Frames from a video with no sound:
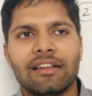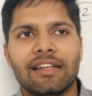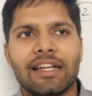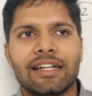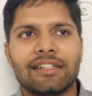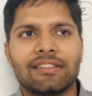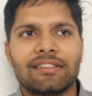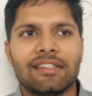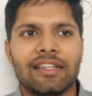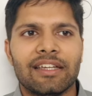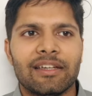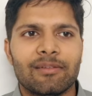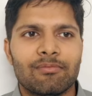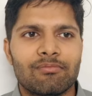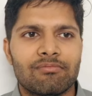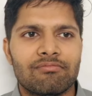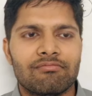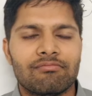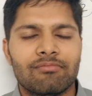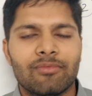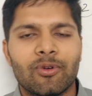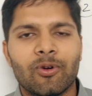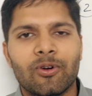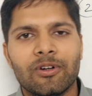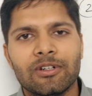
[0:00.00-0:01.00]
लेट से
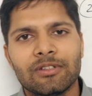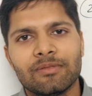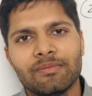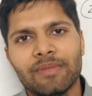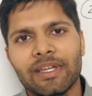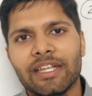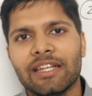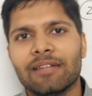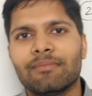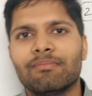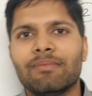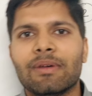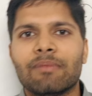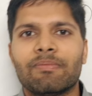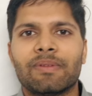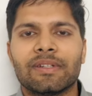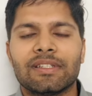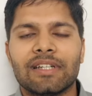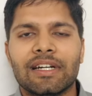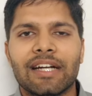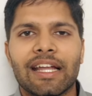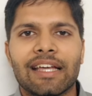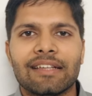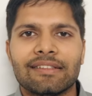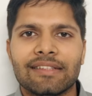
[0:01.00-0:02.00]
बोर्ड्स में ही नब्बे
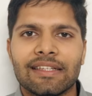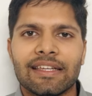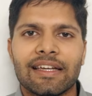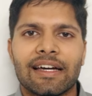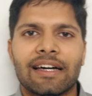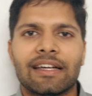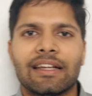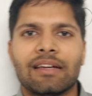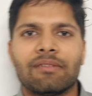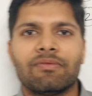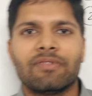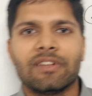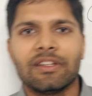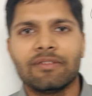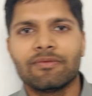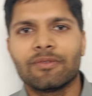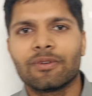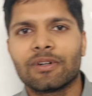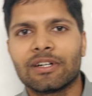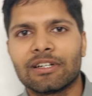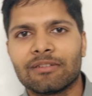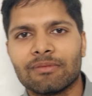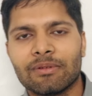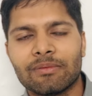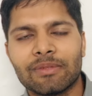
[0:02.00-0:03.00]
परसेंट ऐसे ही आ रहा है फ्री
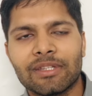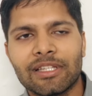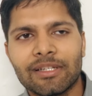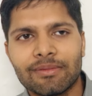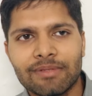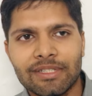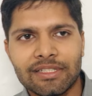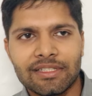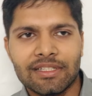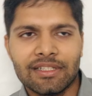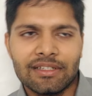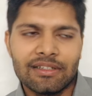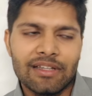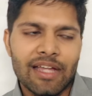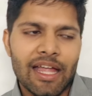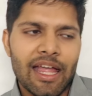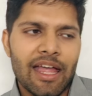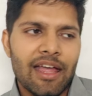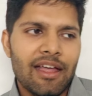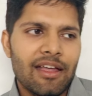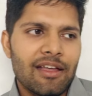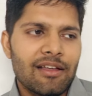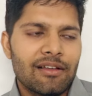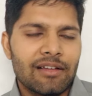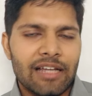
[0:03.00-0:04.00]
पॉकेट में मतलब जैसे
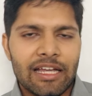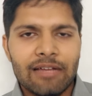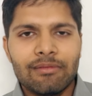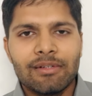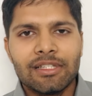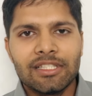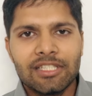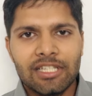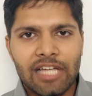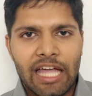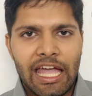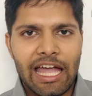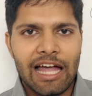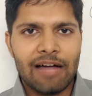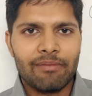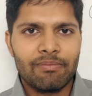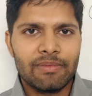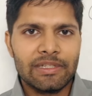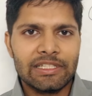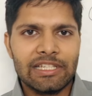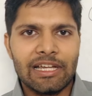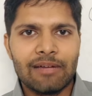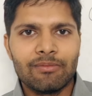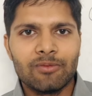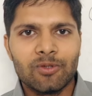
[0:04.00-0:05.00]
कई बच्चे हैं आप
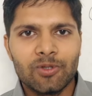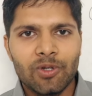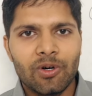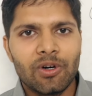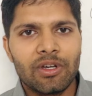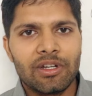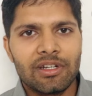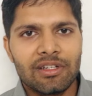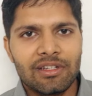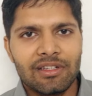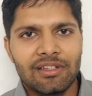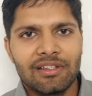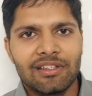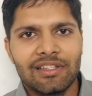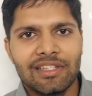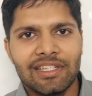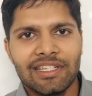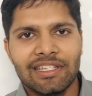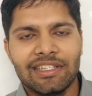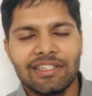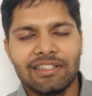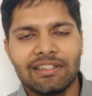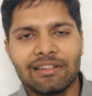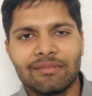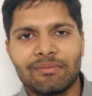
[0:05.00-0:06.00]
में से आई एम श्योर
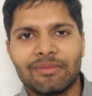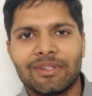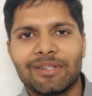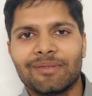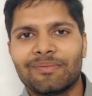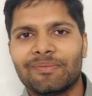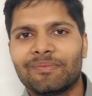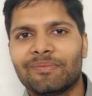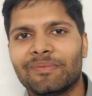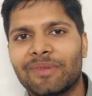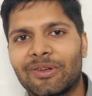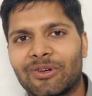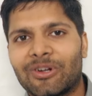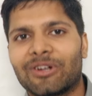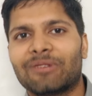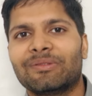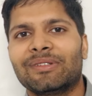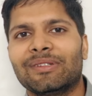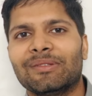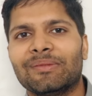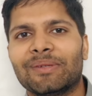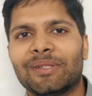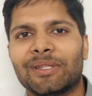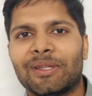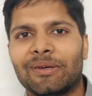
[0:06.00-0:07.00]
कि मतलब मेरे को
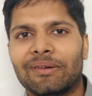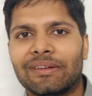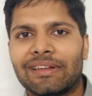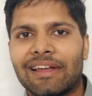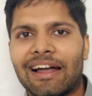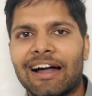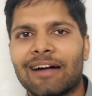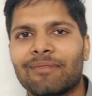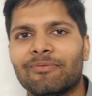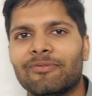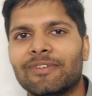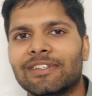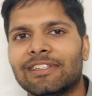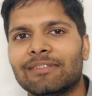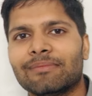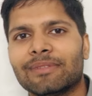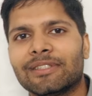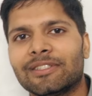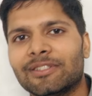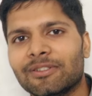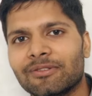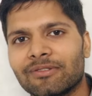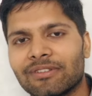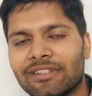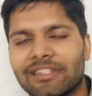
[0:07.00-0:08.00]
कमेंट से बताओ कि आप वैसे
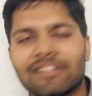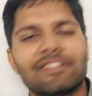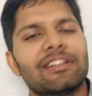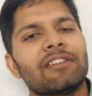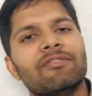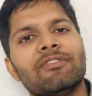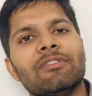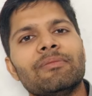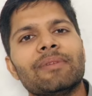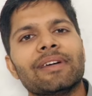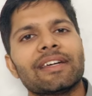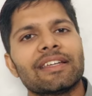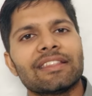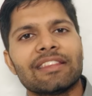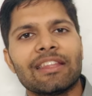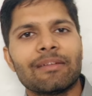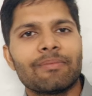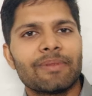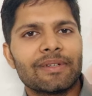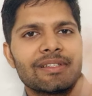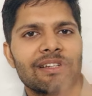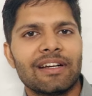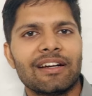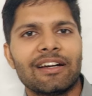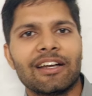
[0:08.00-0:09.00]
बच्चे हो नवी में कितने
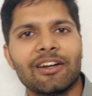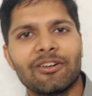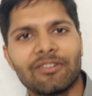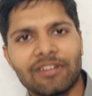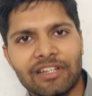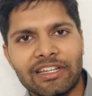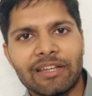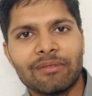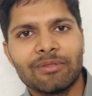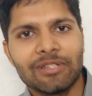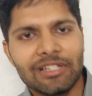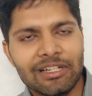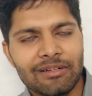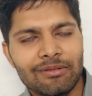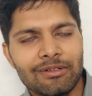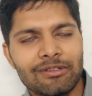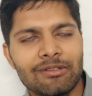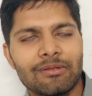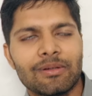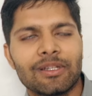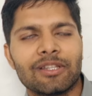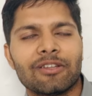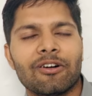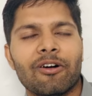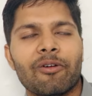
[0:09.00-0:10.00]
परसेंट लाओगे ये मुझे कमेंट
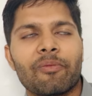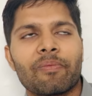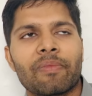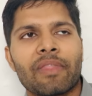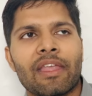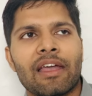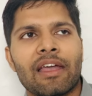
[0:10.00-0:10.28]
से बताओ